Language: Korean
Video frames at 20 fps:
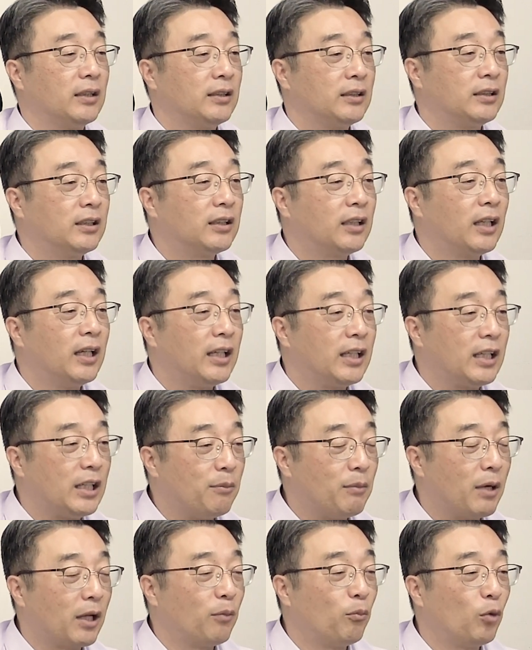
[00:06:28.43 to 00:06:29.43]
즉,
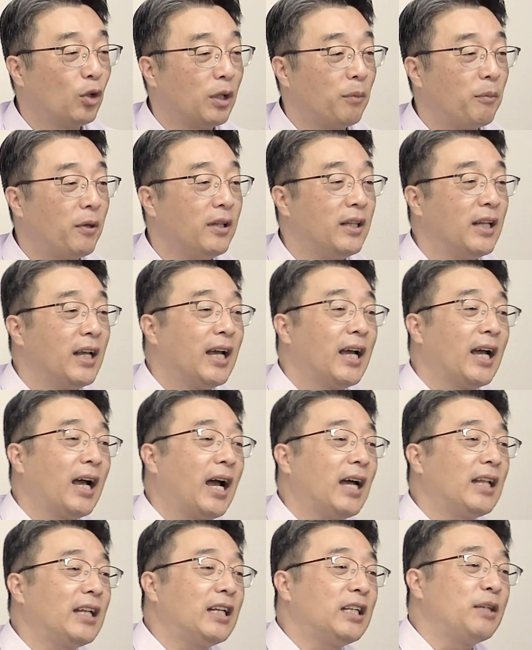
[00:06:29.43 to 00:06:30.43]
이 말은 뭐냐면
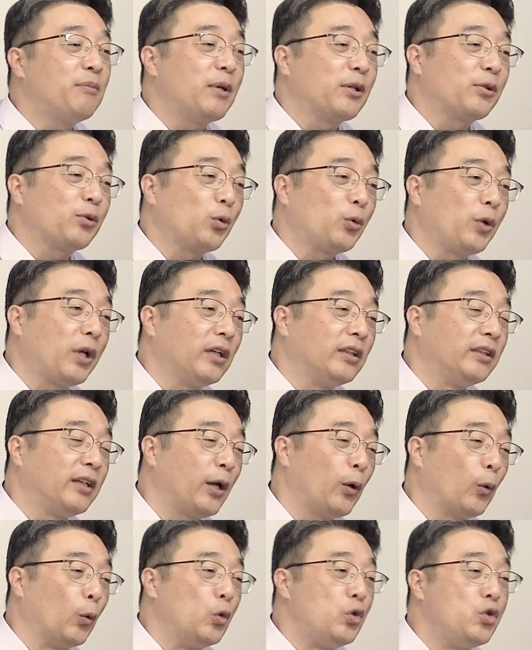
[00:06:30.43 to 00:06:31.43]
하나님의 손에
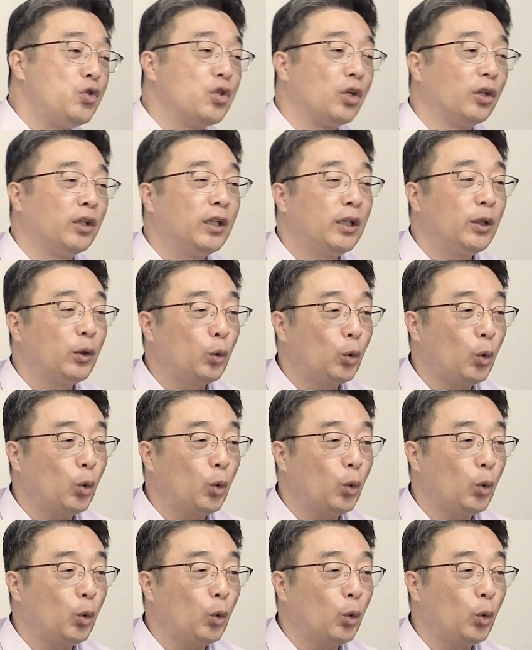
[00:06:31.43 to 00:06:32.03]
의해 온전히